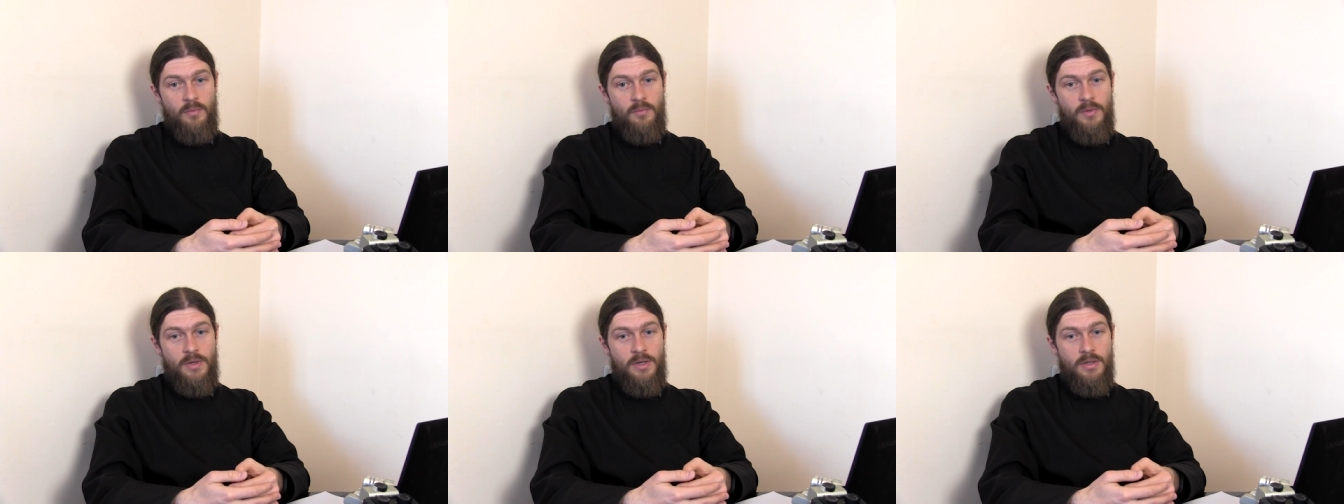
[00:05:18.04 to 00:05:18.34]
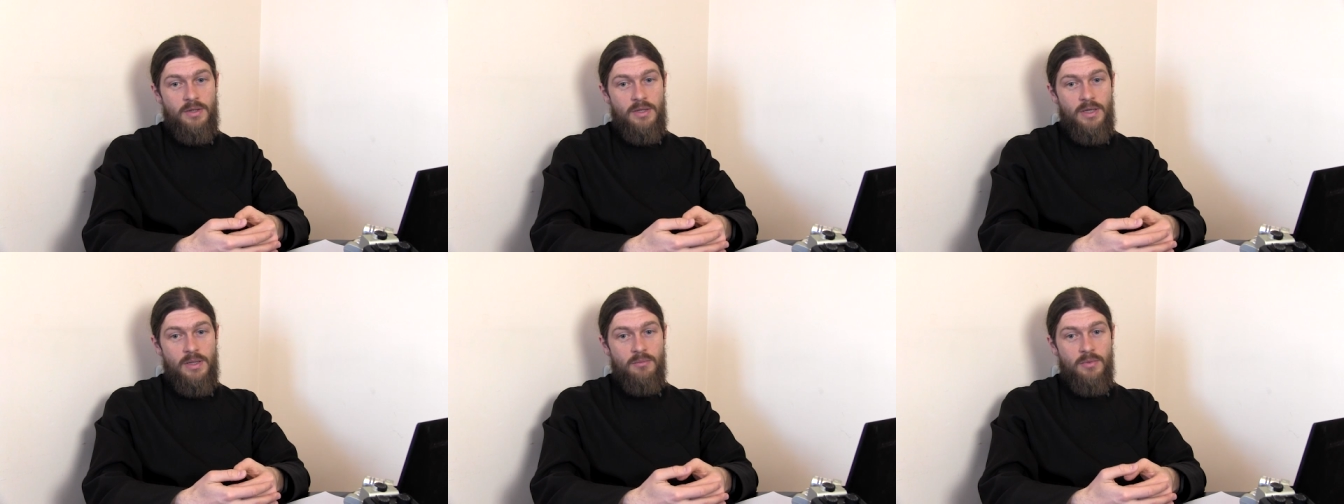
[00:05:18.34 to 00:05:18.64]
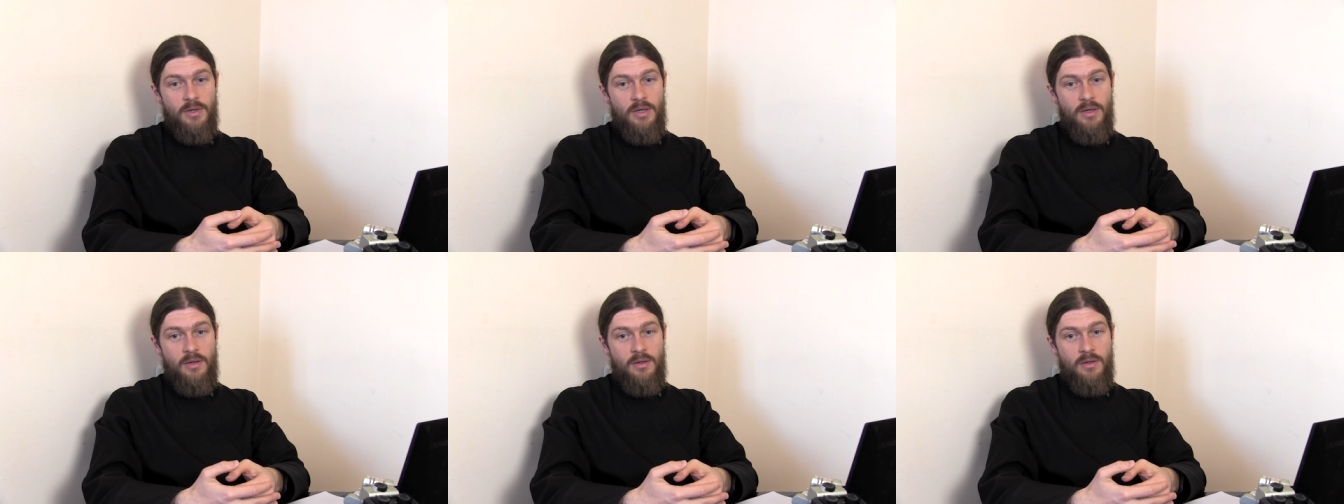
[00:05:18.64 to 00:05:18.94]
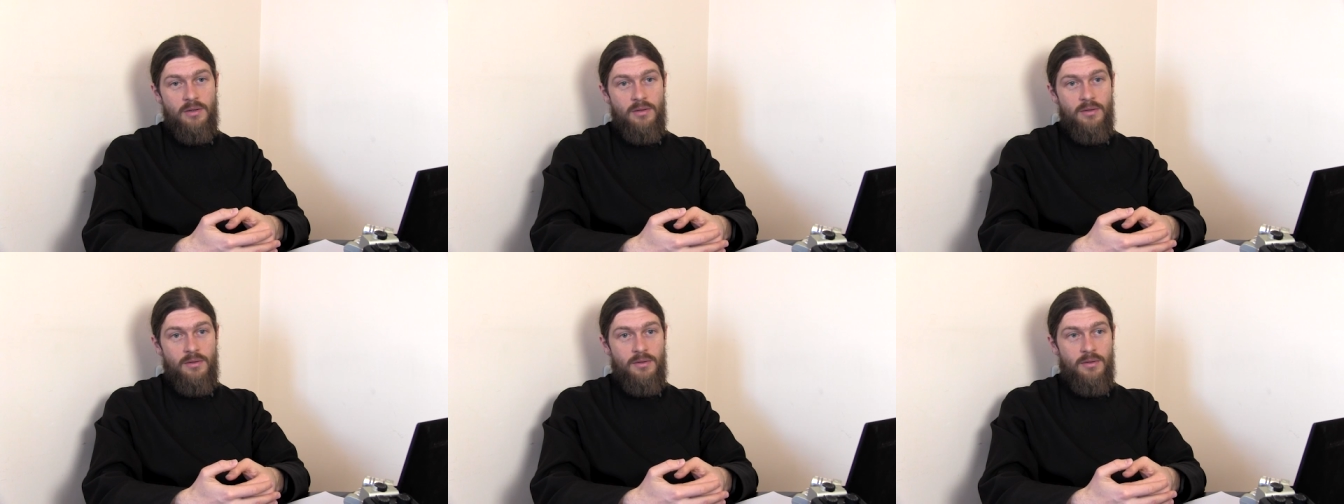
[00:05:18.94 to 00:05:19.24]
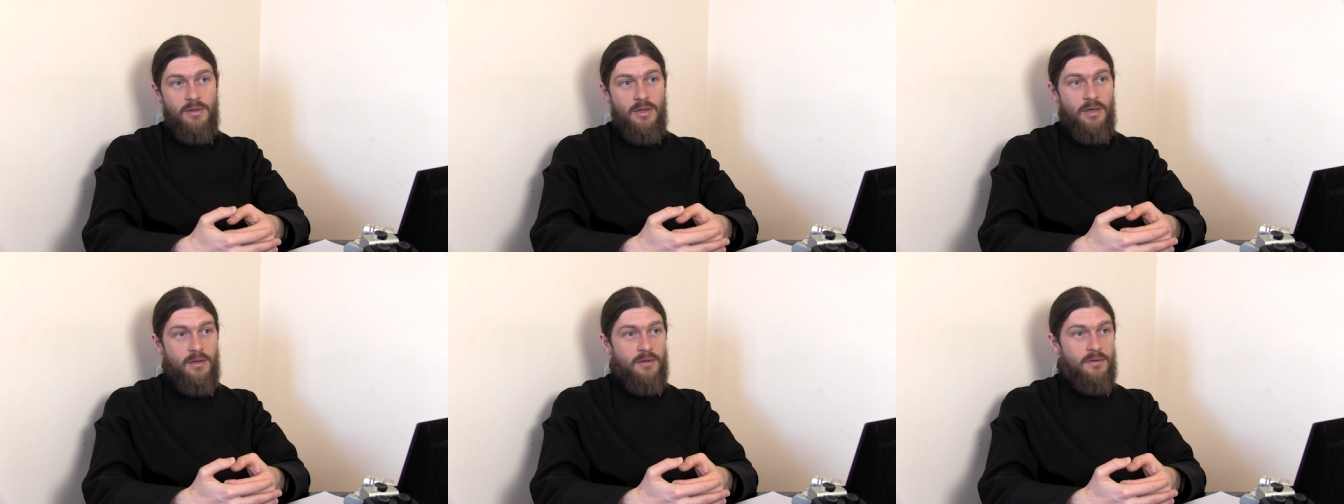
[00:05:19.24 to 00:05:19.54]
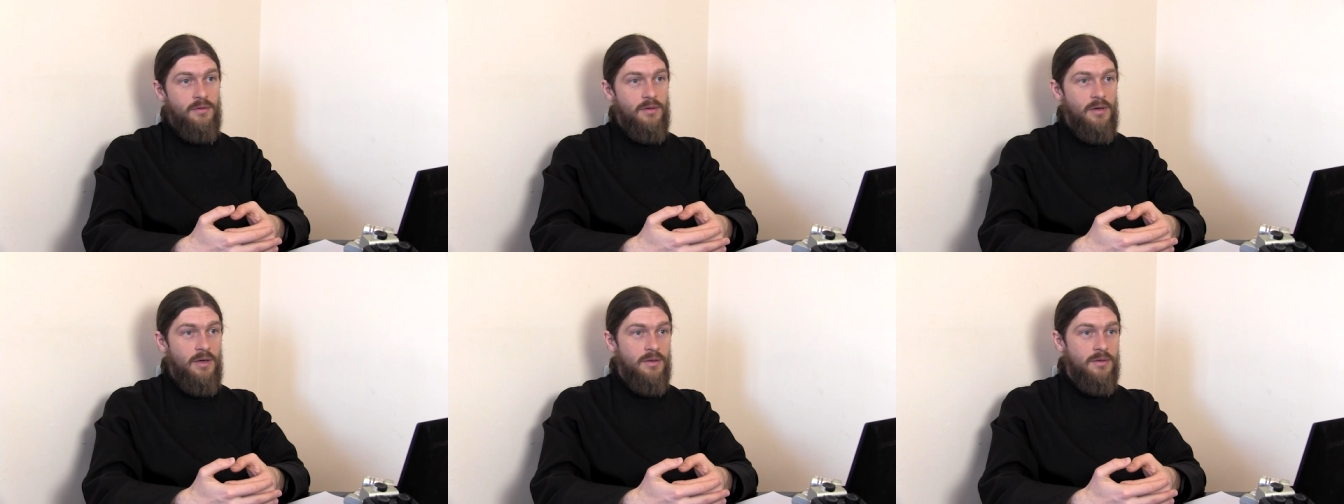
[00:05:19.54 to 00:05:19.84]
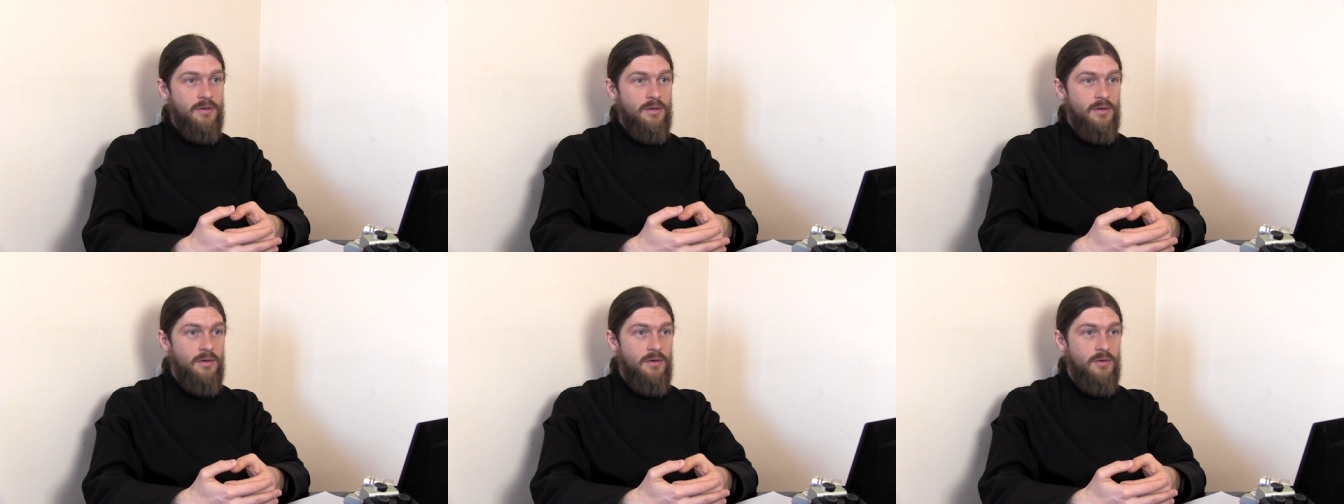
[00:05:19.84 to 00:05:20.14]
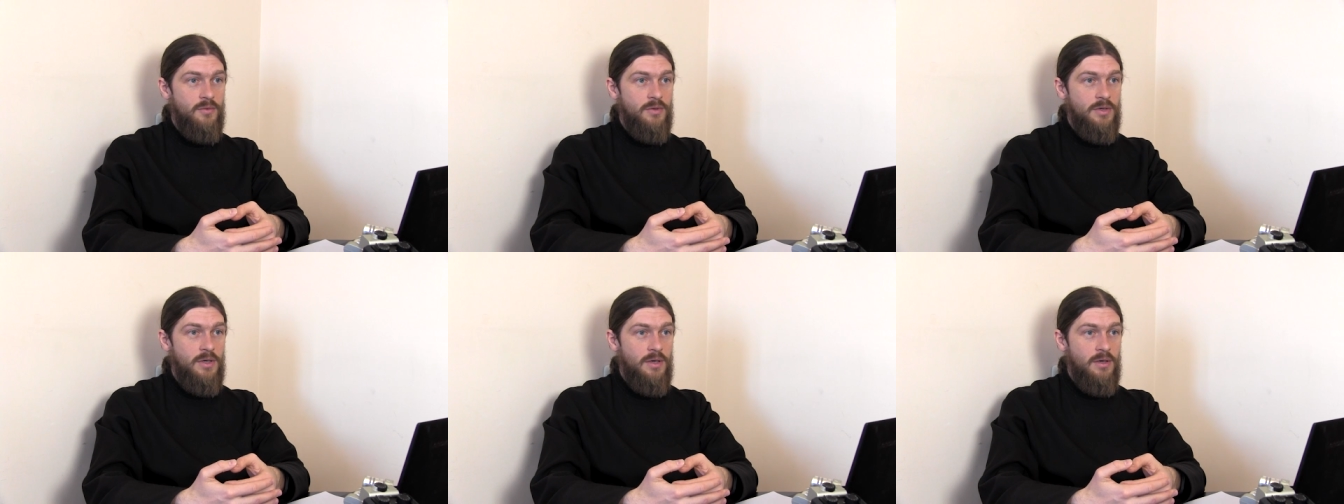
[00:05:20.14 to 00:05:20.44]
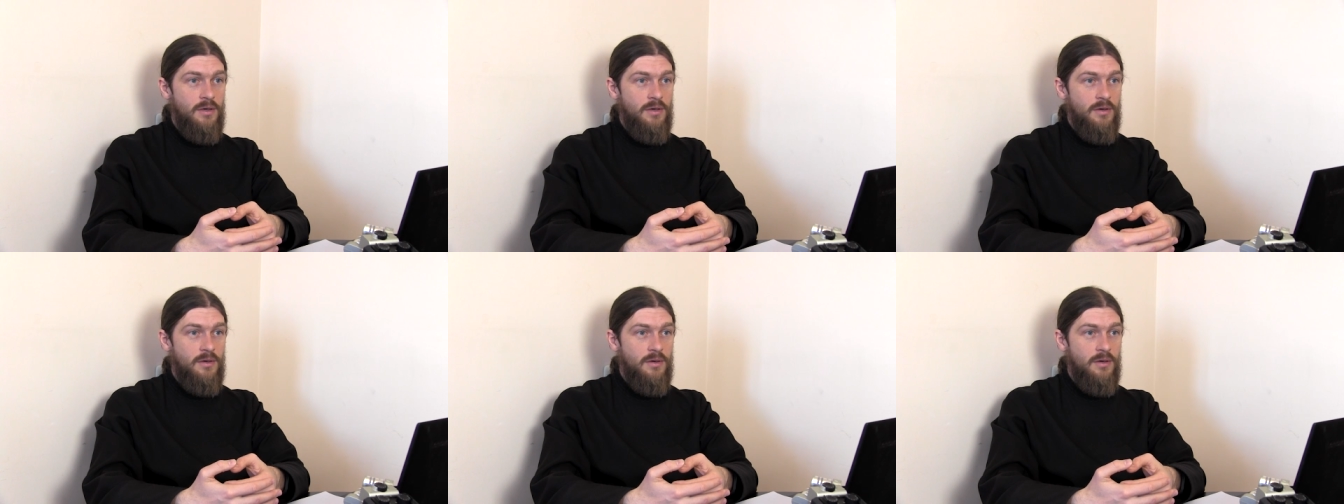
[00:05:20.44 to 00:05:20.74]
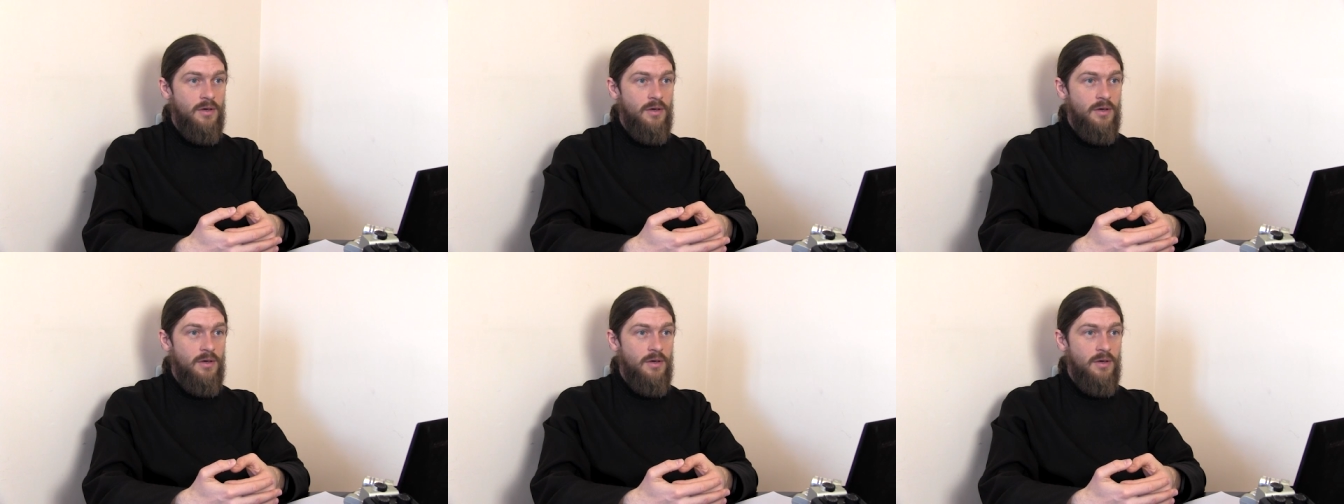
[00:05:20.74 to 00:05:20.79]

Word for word: Перед тем, как да, искать людей,